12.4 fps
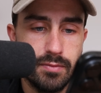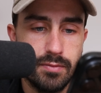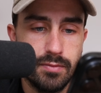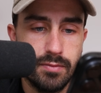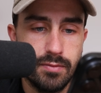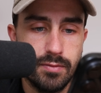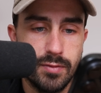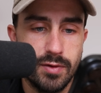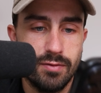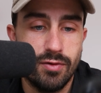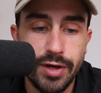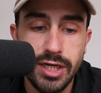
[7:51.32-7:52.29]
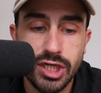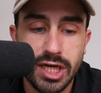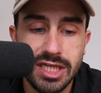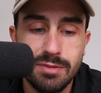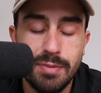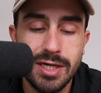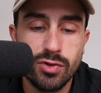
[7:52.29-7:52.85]
une fois que j'enlève. Vous voyez, je
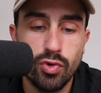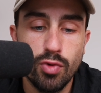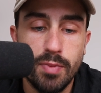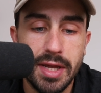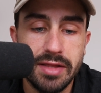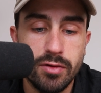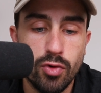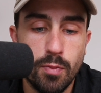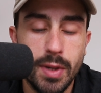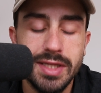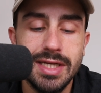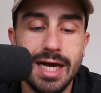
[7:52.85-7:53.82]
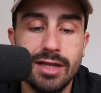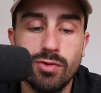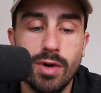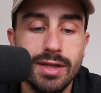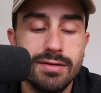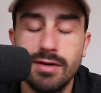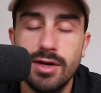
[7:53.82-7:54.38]
reste pas sur le plaid. Le plaid il est à
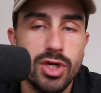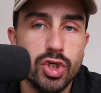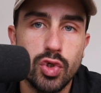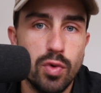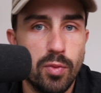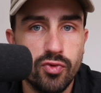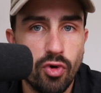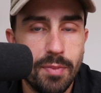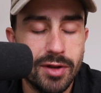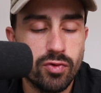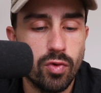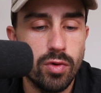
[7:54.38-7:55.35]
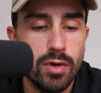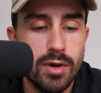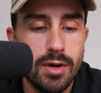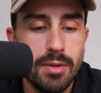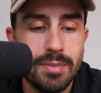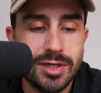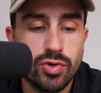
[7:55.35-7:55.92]
droite, je le montre pas trop.
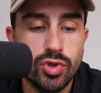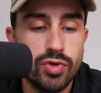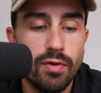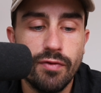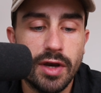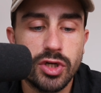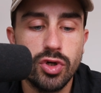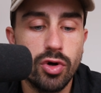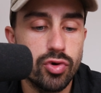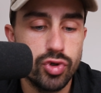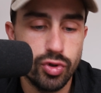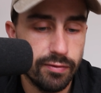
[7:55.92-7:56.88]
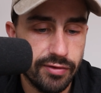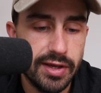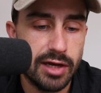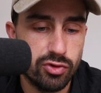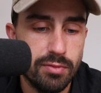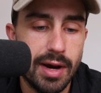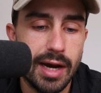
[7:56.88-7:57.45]
Parce que je veux faire genre que je suis
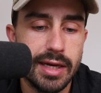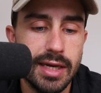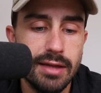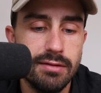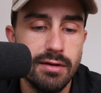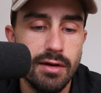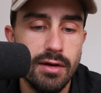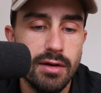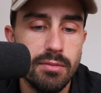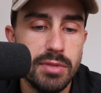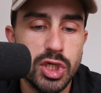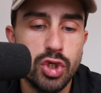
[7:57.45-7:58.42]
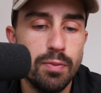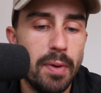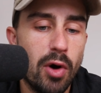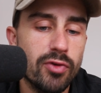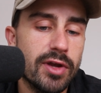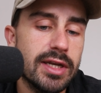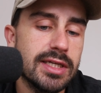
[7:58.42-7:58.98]
fier de ma raquette, mais je suis pas
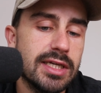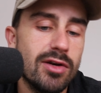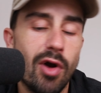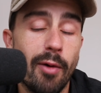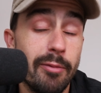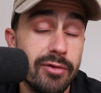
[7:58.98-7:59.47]
en train d'essayer de leur